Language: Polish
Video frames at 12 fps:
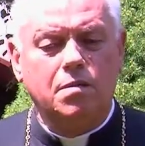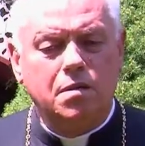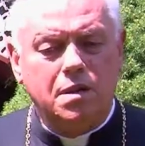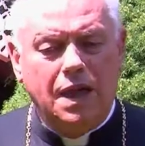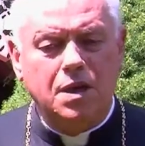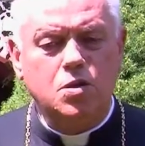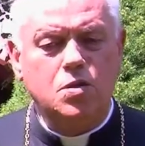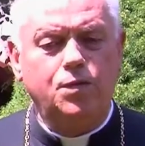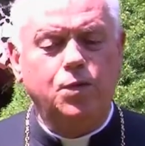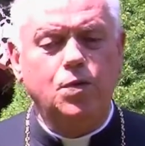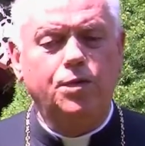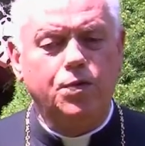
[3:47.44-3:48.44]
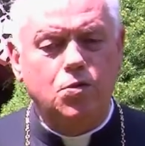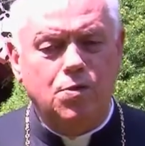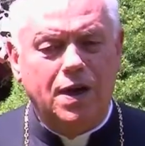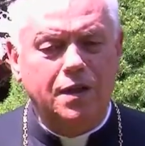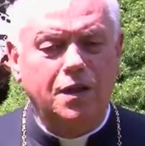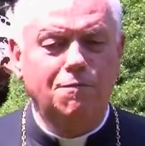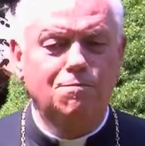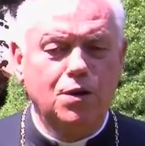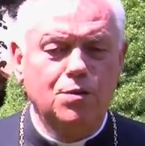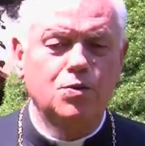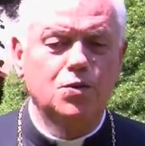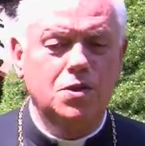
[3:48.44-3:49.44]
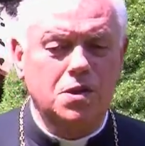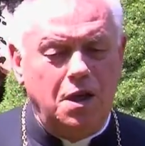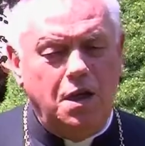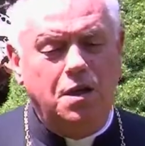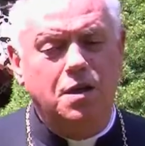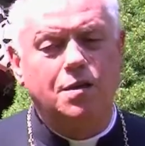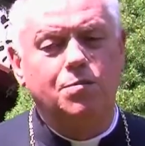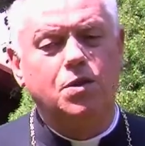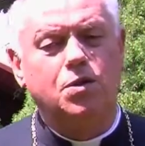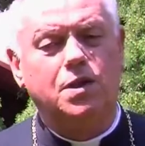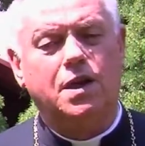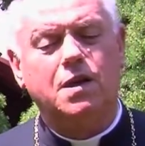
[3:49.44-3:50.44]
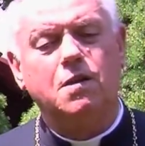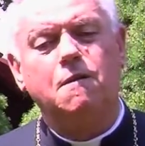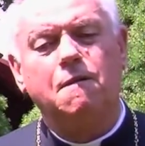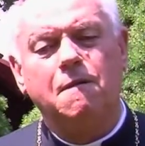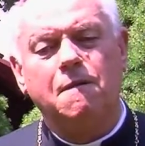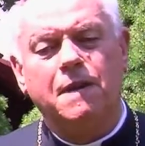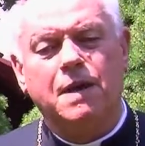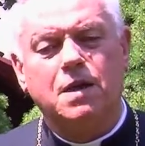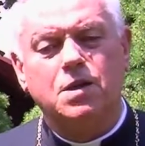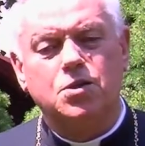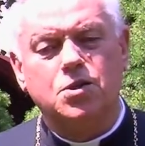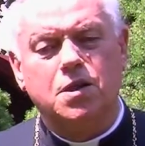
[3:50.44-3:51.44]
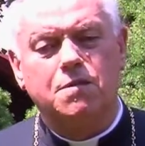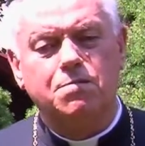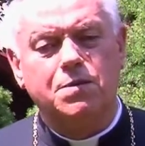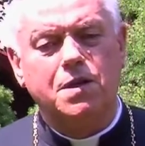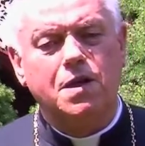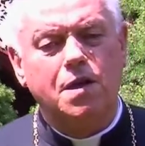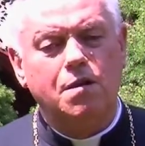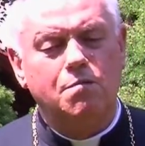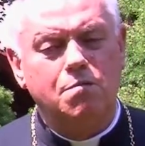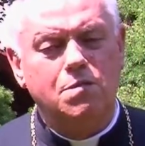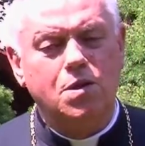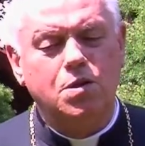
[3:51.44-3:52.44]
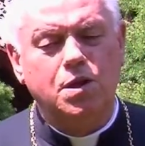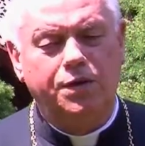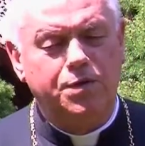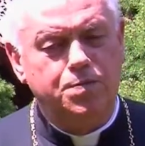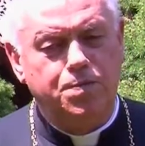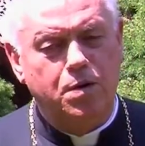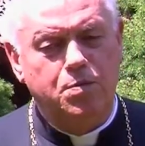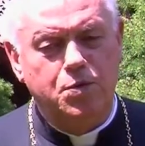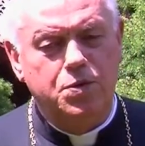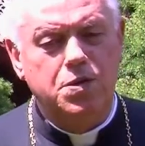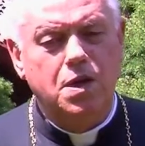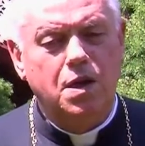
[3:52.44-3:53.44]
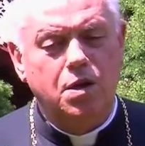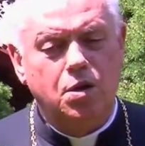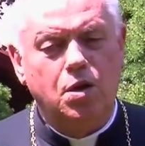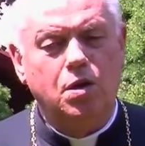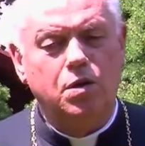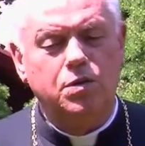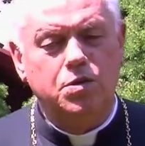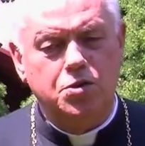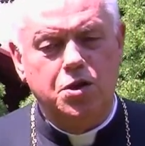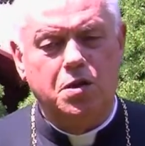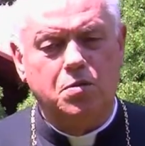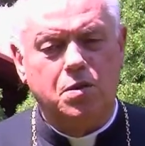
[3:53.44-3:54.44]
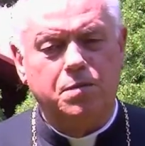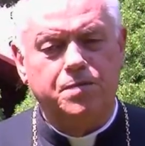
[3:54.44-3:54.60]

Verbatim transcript: dać swój wkład i pomóc innym do tego, żeby mogli wspomóc to dzieło.